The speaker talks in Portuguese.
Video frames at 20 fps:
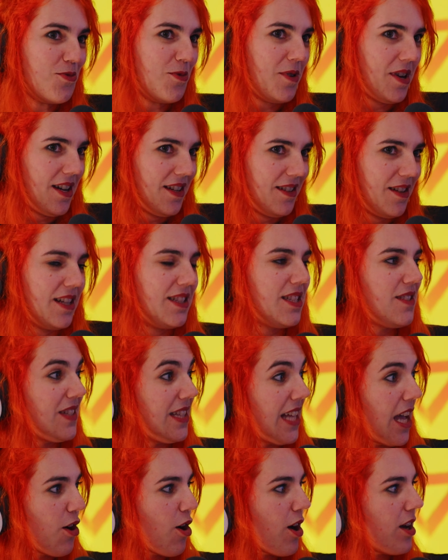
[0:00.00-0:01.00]
Work, olha,
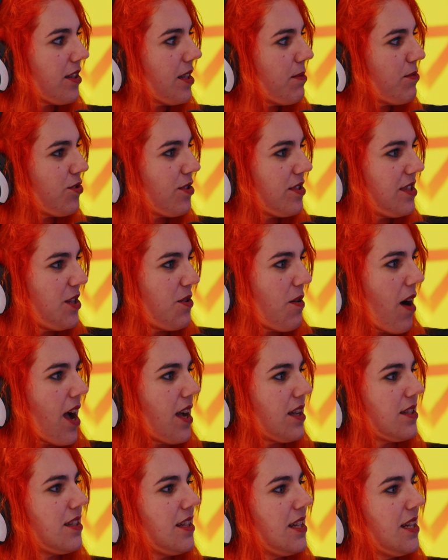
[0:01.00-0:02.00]
até agora estamos todos
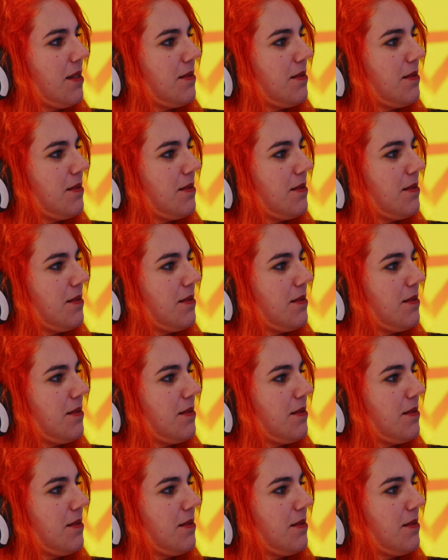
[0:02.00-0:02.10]
iguais. Verdade.